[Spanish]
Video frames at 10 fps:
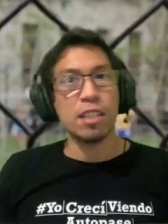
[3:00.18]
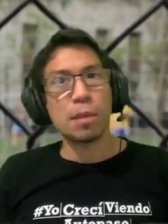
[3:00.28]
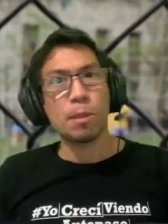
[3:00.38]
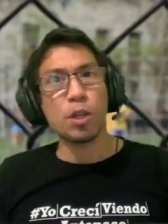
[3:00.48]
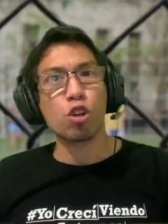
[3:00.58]
y
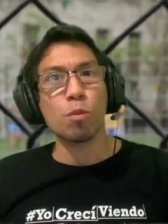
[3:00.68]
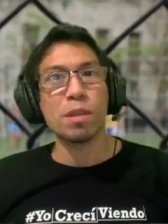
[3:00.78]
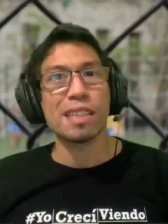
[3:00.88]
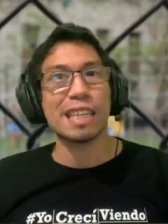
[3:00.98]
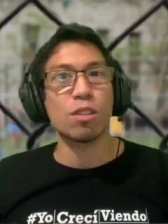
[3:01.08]
terminó
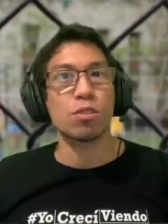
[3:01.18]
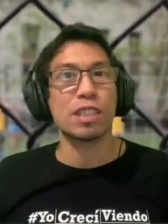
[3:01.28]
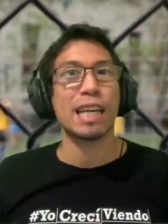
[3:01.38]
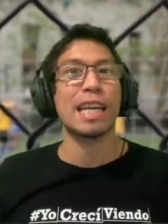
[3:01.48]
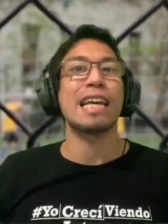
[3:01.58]

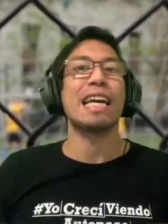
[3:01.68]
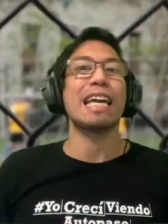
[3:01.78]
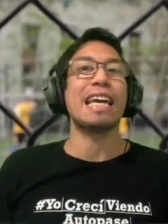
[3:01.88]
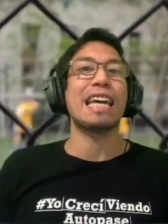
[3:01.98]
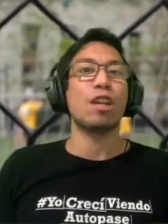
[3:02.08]
convirtiéndose
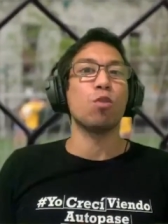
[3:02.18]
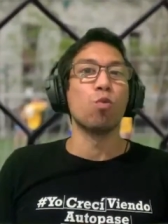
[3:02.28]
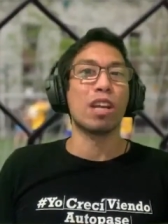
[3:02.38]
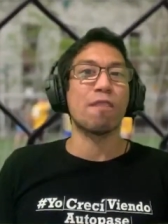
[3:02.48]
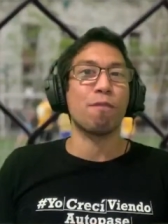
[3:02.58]
en
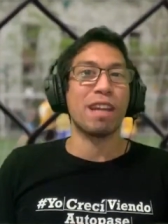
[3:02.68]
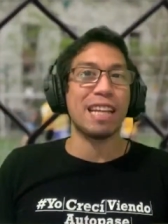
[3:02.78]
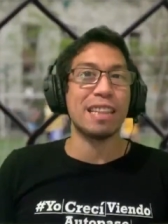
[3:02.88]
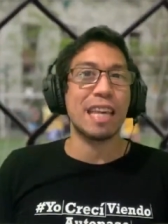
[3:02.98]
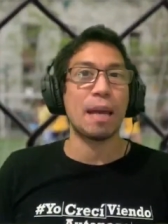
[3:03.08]
un
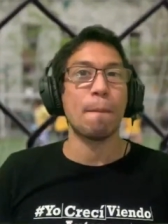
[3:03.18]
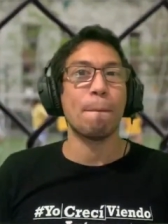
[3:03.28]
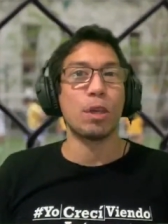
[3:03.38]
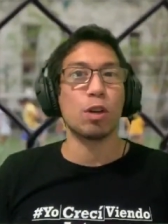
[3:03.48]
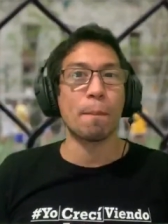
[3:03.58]
referente,
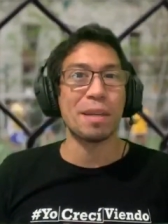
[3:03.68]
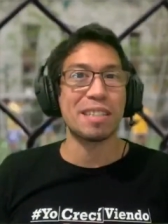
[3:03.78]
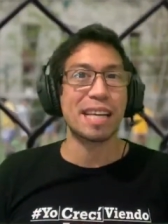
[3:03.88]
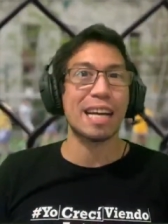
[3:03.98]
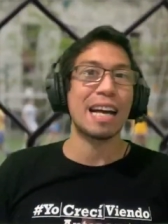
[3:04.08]

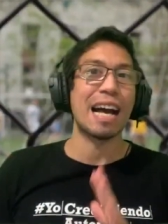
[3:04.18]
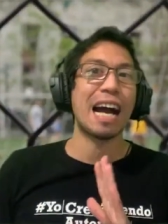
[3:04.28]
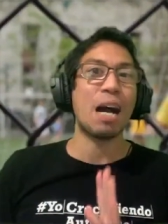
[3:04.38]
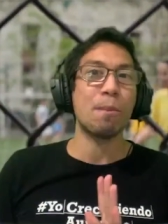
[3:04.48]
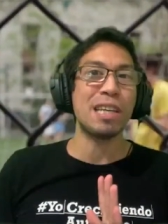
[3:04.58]
mediocampista
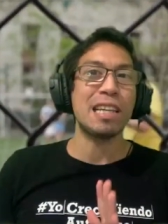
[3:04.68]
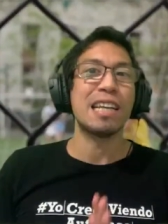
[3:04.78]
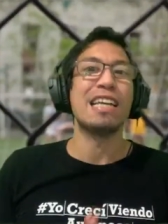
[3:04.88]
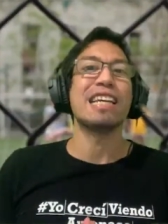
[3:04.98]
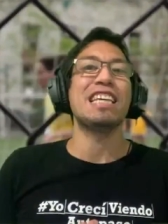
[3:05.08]
hábil
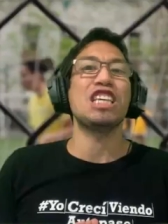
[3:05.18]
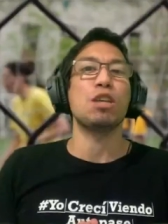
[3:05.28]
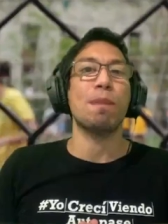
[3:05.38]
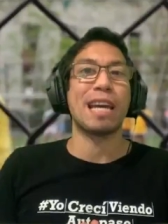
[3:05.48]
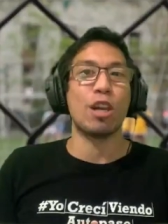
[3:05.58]

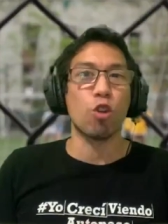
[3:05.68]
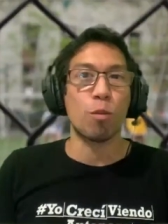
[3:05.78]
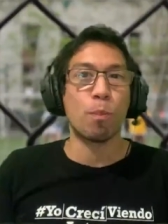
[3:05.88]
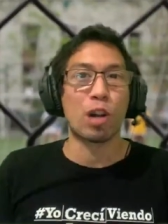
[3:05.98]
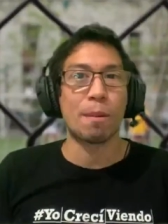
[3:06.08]
y
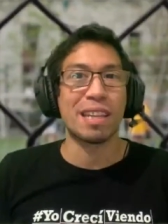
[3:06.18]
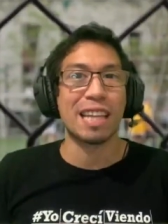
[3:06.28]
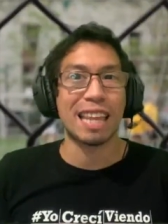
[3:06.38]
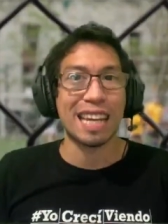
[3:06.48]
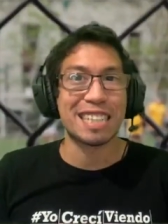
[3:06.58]
veloz por la
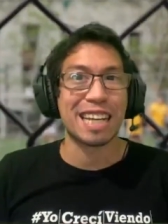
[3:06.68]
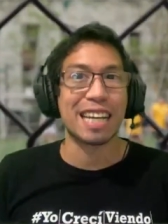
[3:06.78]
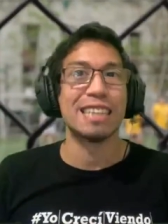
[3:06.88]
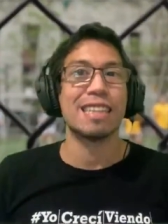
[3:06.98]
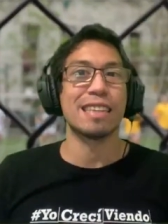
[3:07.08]
banda derecha.
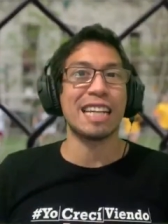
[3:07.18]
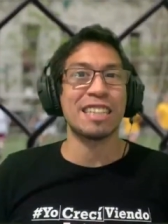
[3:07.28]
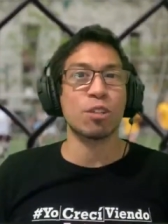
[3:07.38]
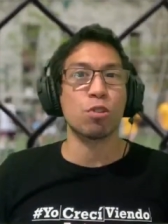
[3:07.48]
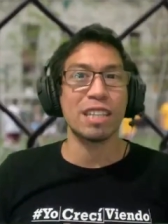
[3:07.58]

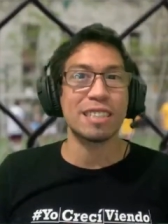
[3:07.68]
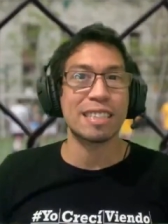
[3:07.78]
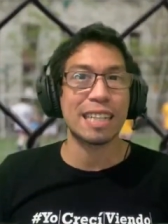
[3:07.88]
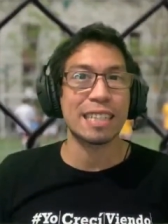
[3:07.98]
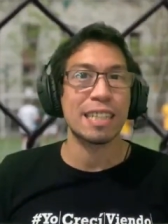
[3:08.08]
13
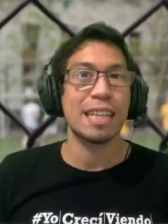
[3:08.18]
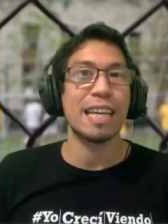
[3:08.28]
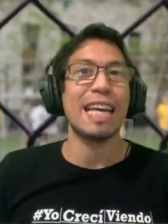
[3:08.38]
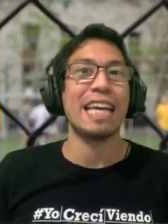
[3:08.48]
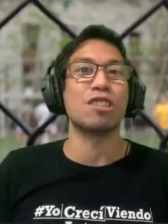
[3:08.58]
conquistas
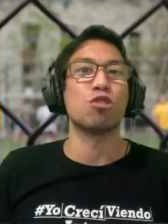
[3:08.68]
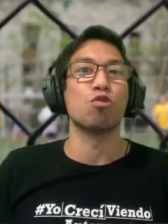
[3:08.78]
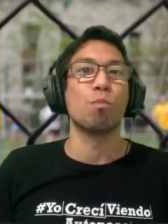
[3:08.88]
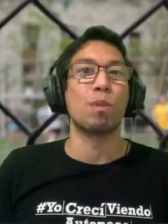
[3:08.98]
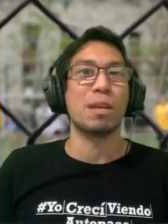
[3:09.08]
en
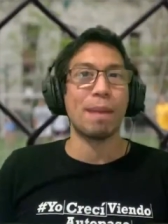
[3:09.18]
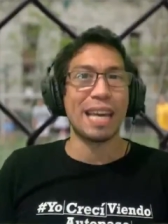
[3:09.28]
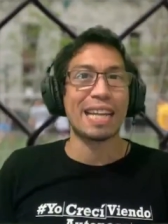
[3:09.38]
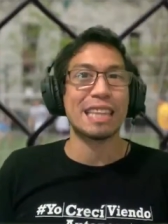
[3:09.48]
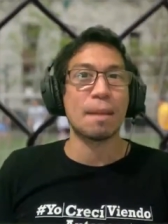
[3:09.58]
su primera